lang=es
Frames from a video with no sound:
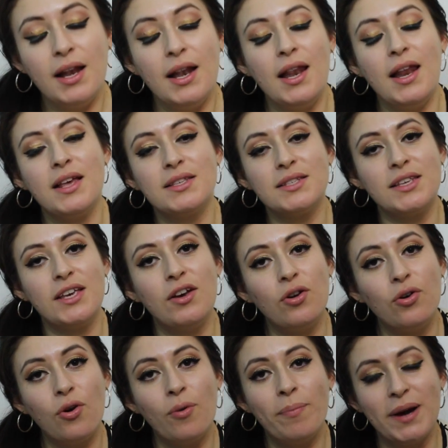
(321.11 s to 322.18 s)
Les
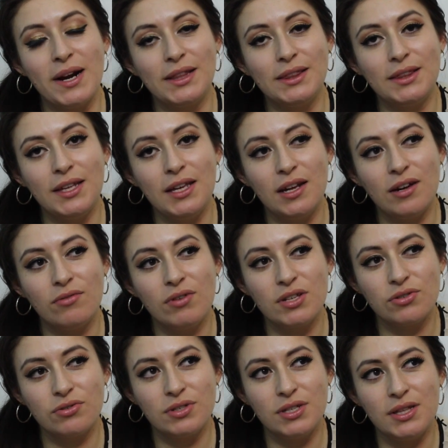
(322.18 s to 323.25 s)
quiero compartir
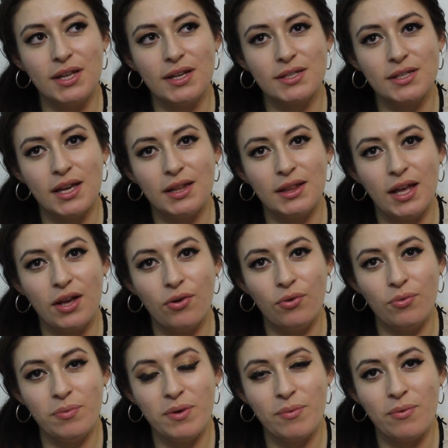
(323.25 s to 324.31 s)
unas cositas que tengo
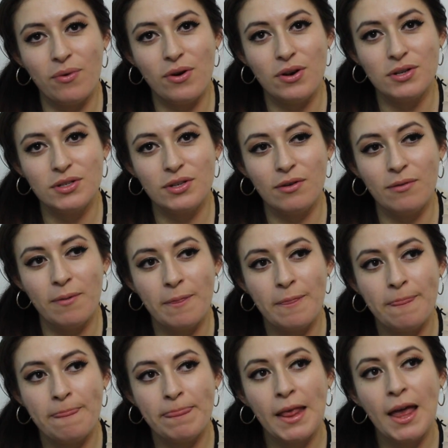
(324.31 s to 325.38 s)
en mi bolso.
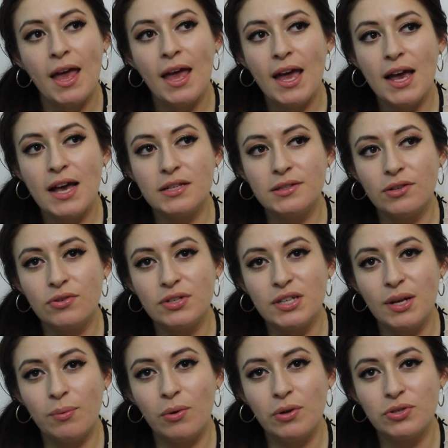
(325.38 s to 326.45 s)
Este no
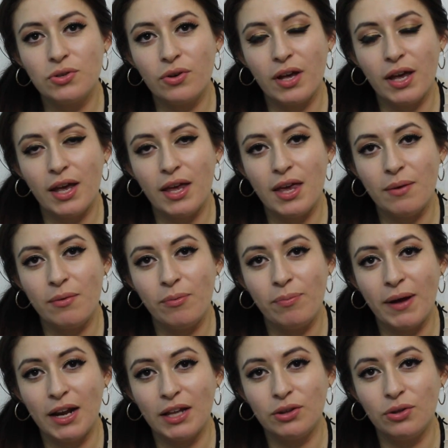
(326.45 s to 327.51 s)
es el bolso que llevo
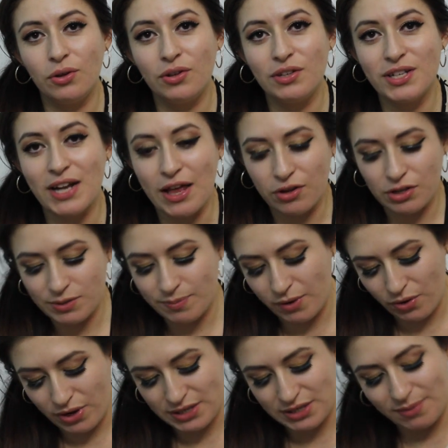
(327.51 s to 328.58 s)
para todos lados,
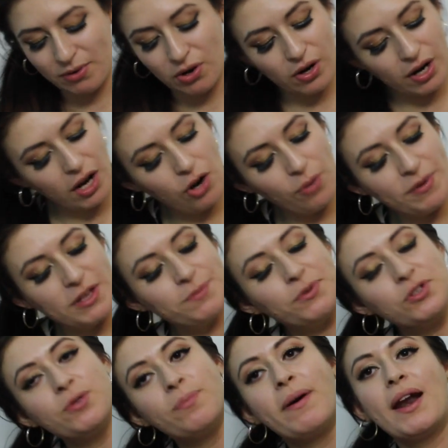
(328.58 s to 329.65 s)
pero este me lo regaló mi
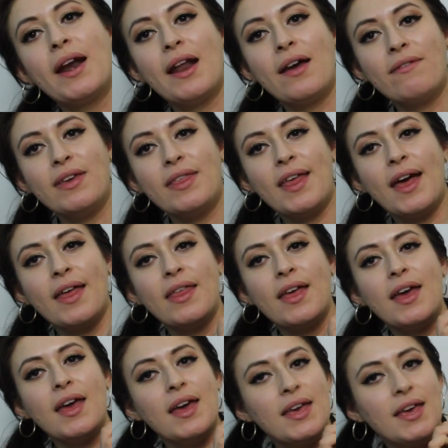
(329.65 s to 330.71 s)
esposo para Navidad.
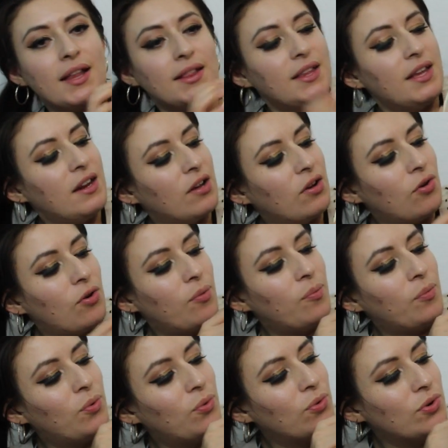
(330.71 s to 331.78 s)
Ya tiene
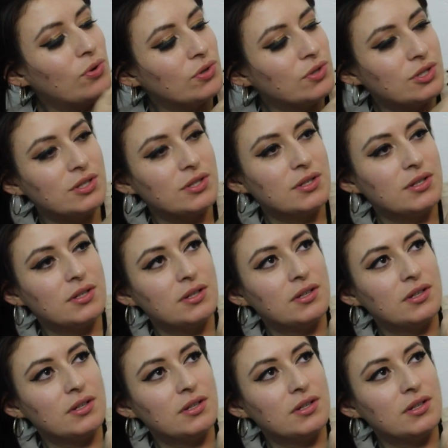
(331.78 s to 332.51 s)
como unos